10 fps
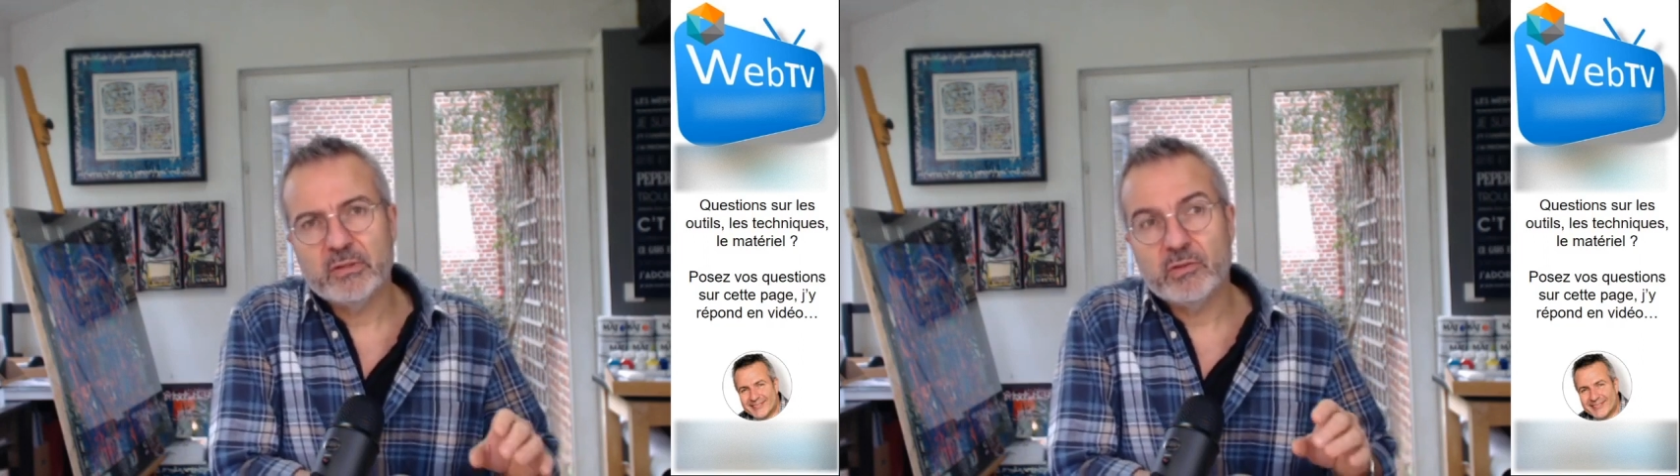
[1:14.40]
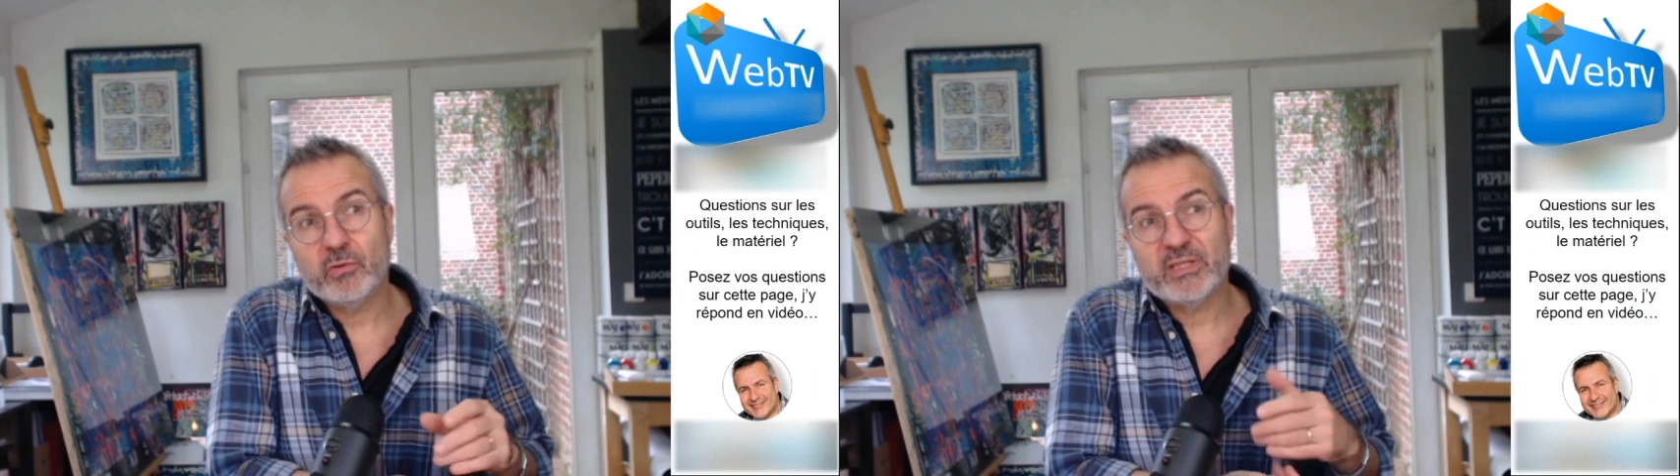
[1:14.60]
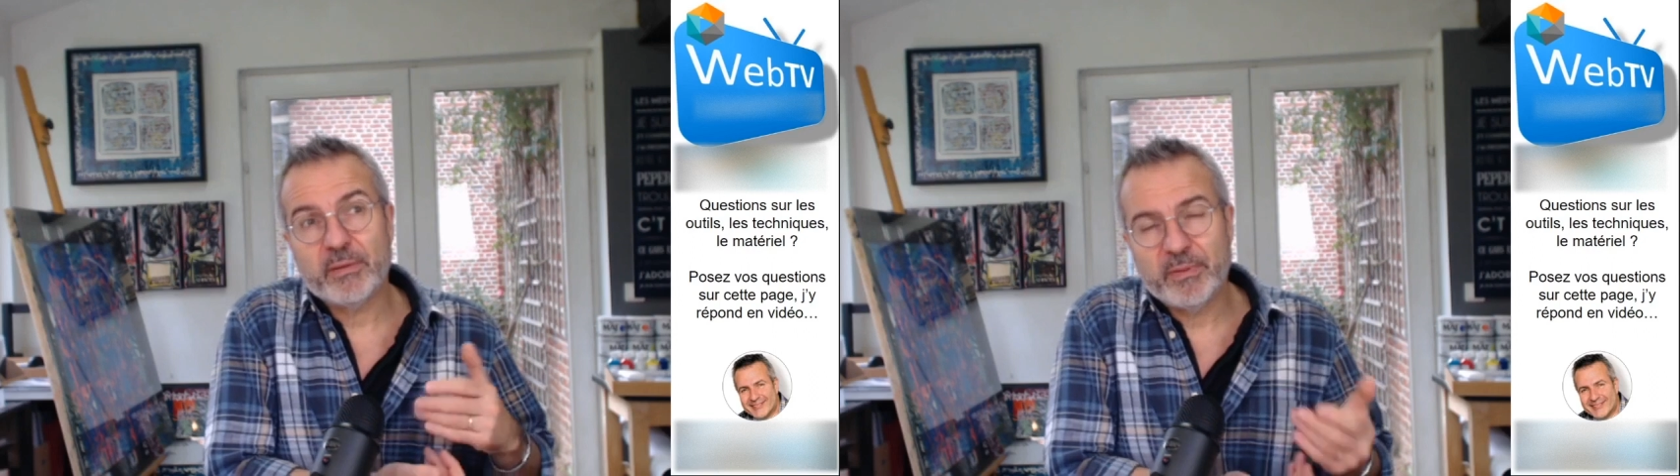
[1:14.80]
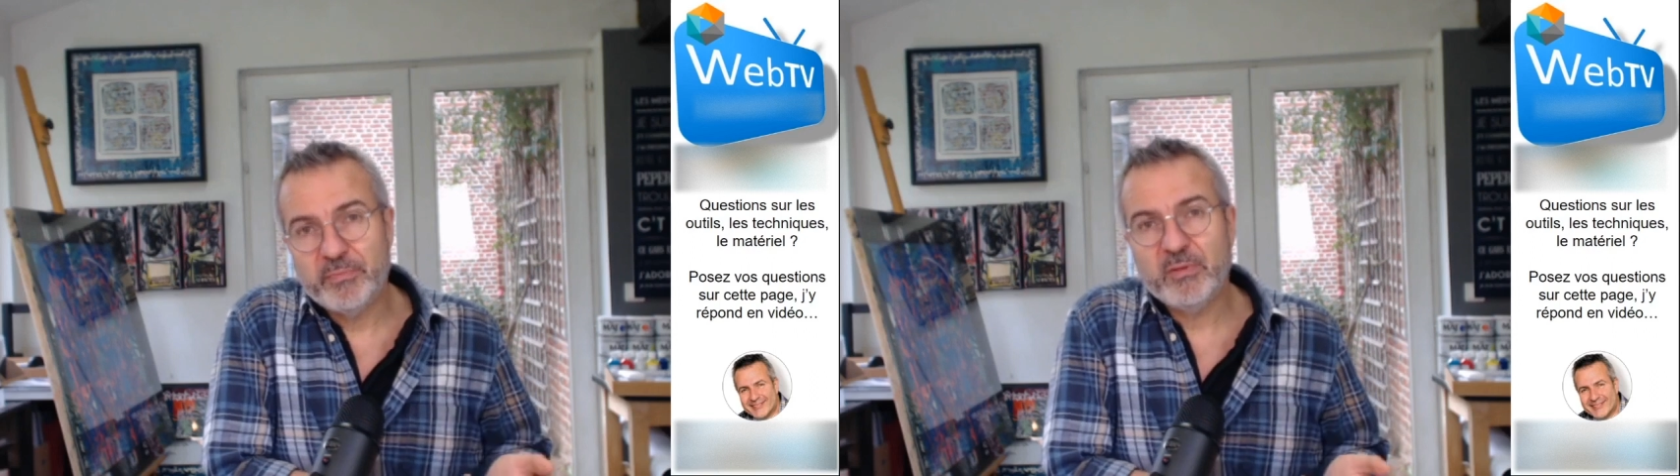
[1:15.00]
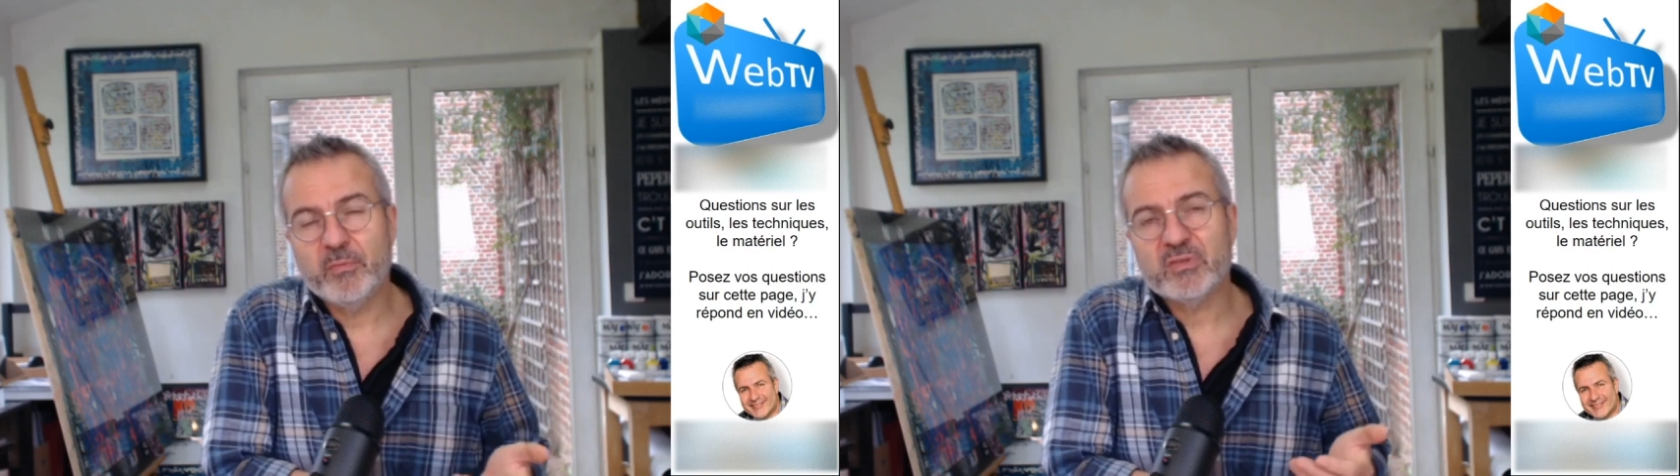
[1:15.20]
donc il n'y a pas de
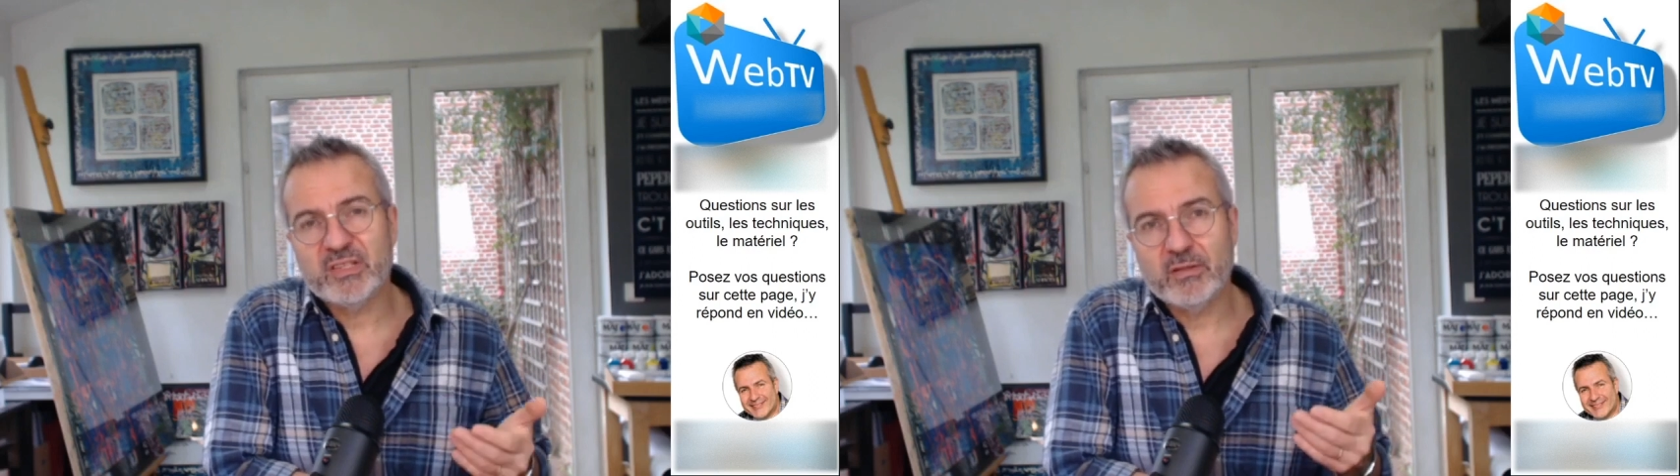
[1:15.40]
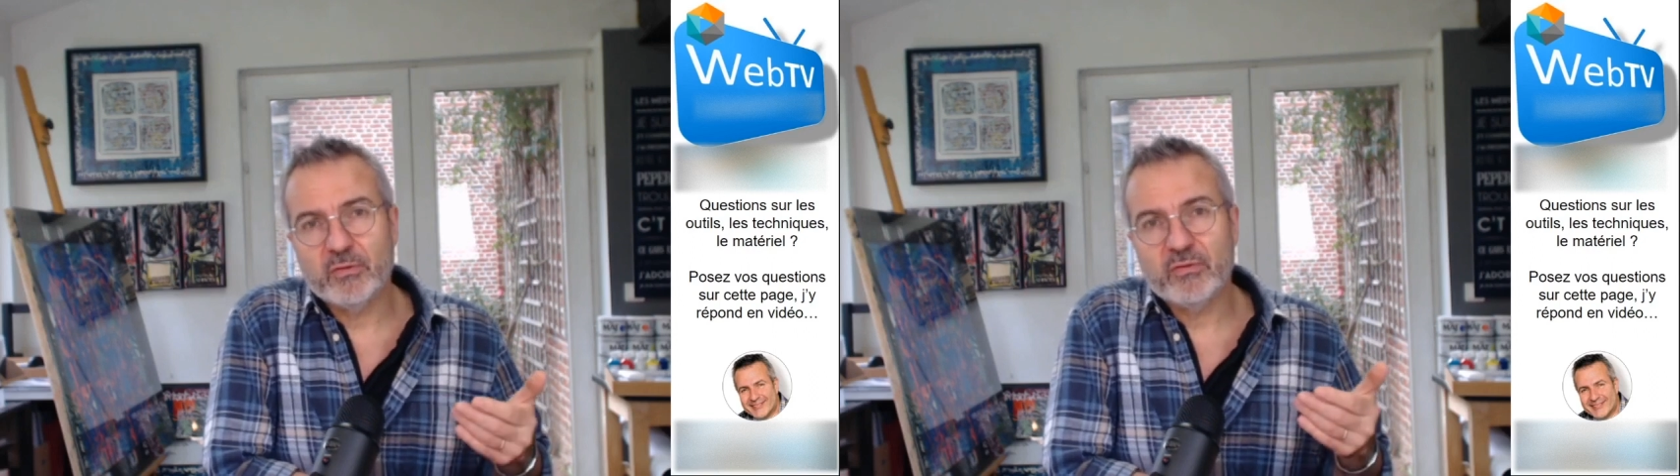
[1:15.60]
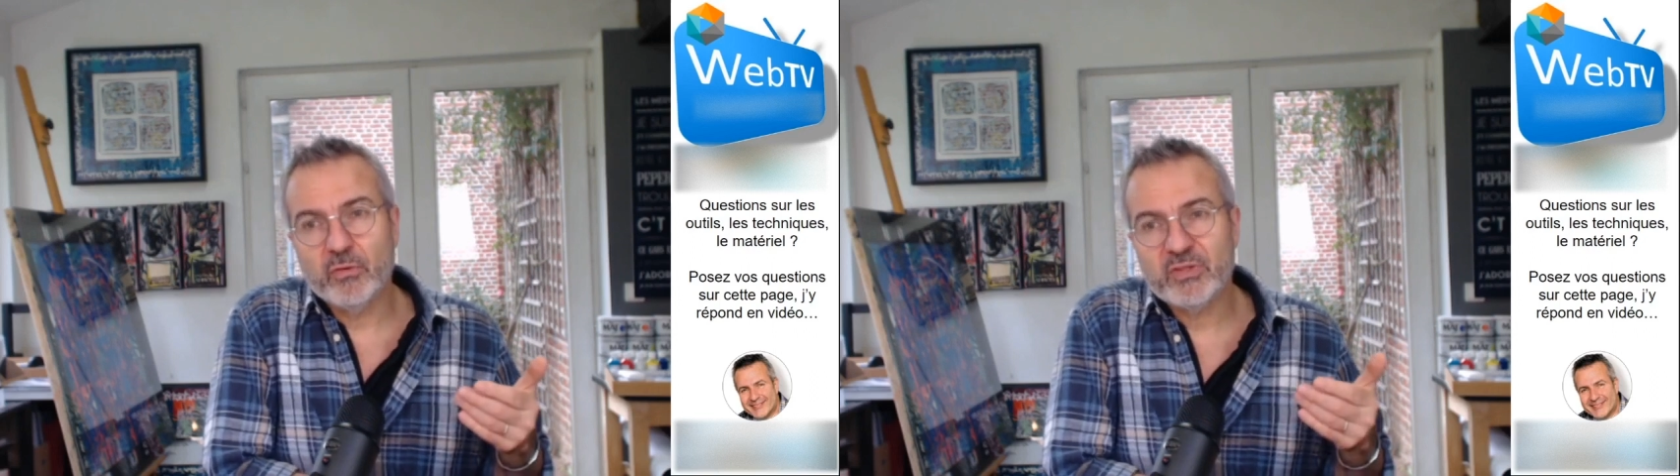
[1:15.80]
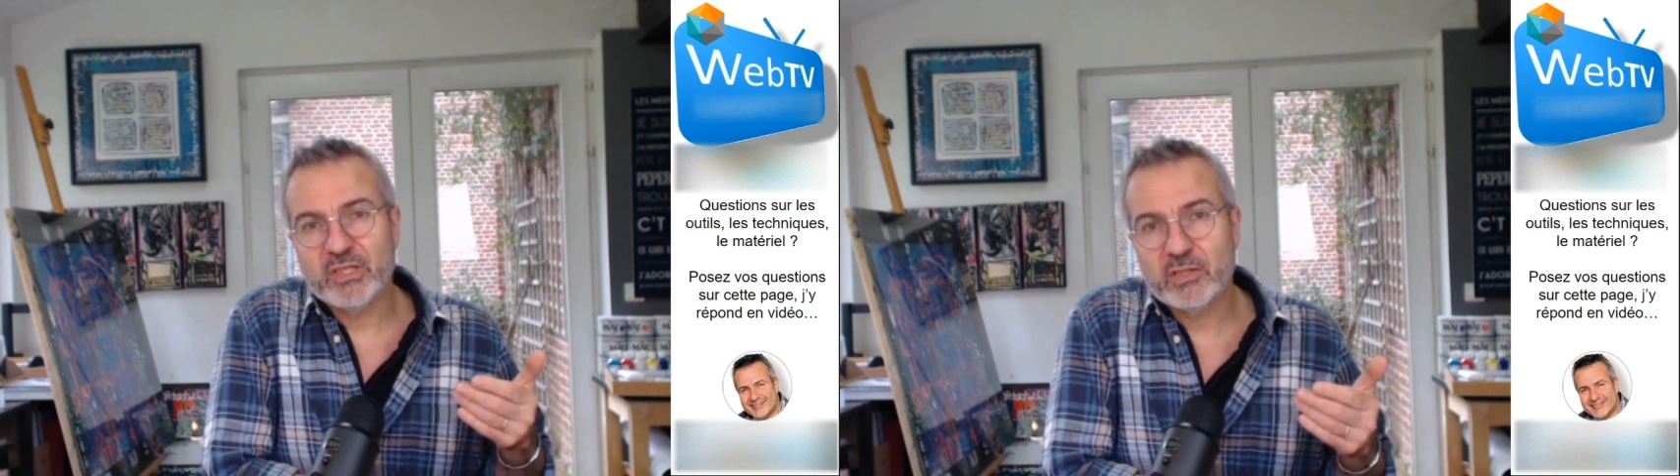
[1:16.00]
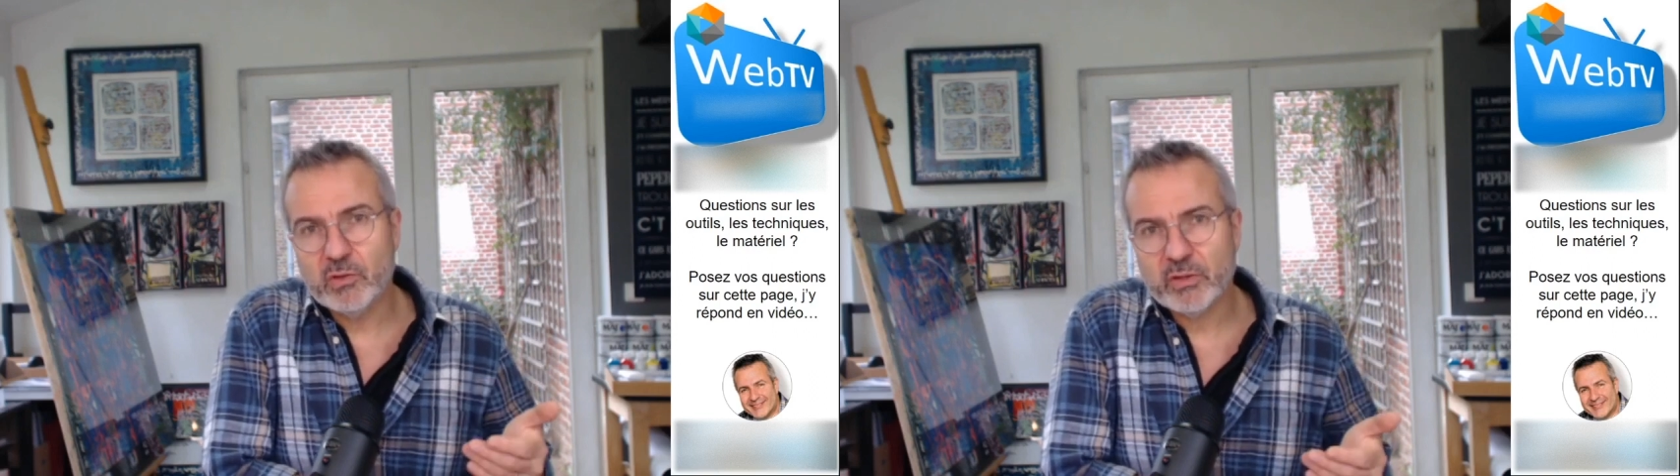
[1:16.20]
pigment, c'est l'eau qui
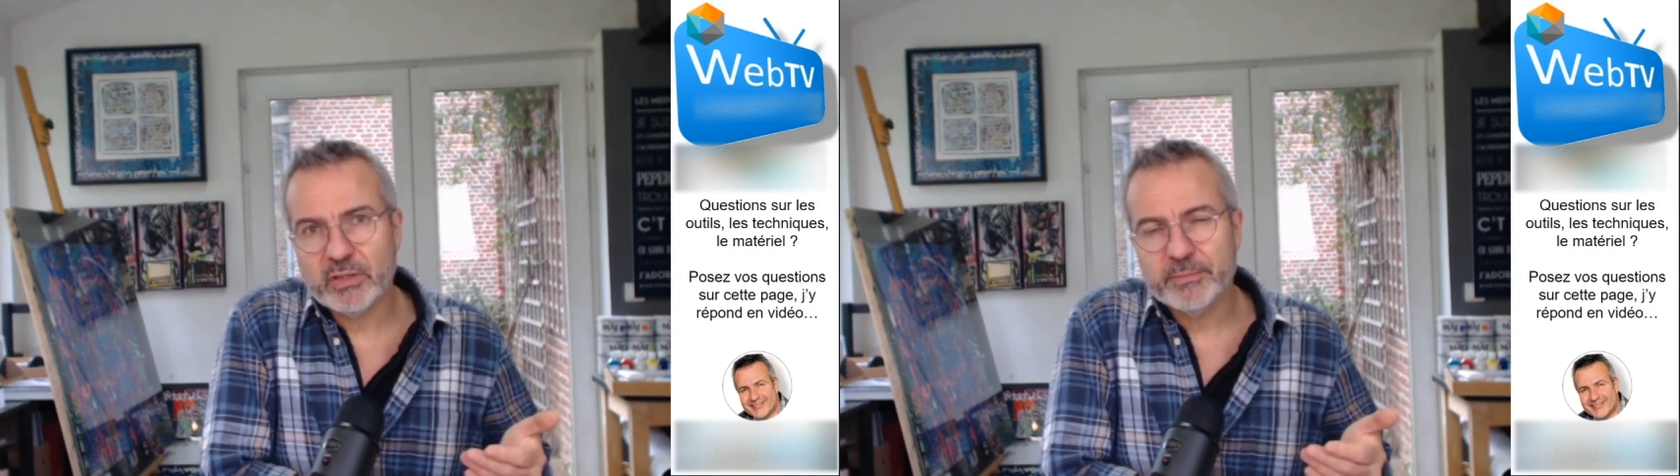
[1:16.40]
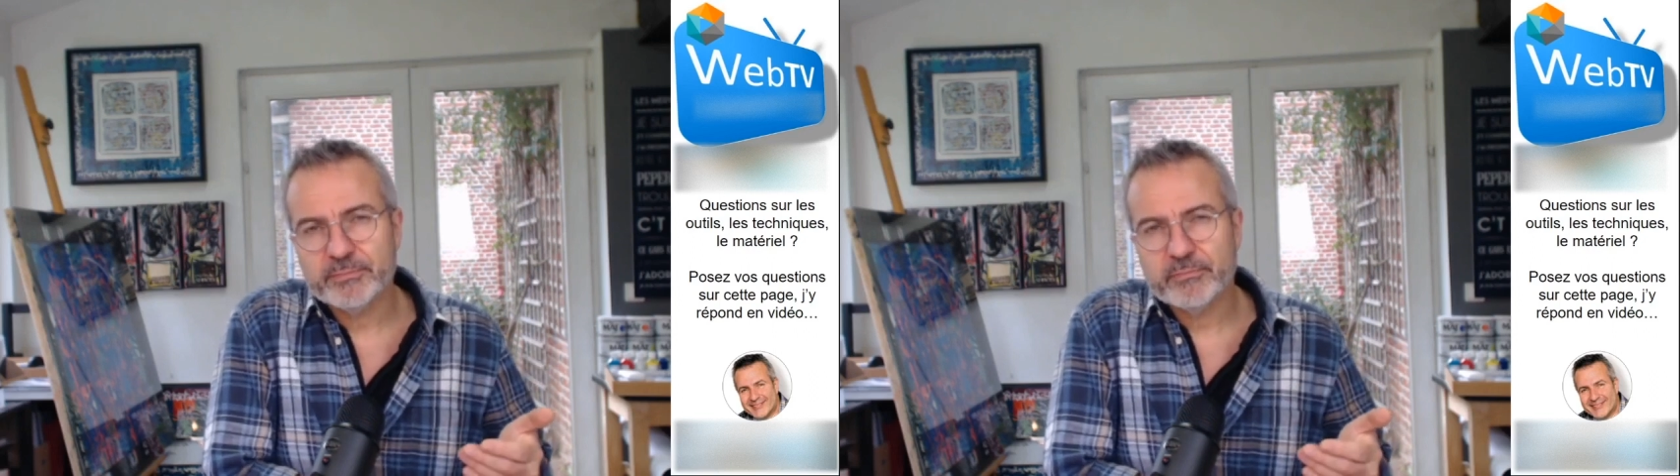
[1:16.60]
est colorée,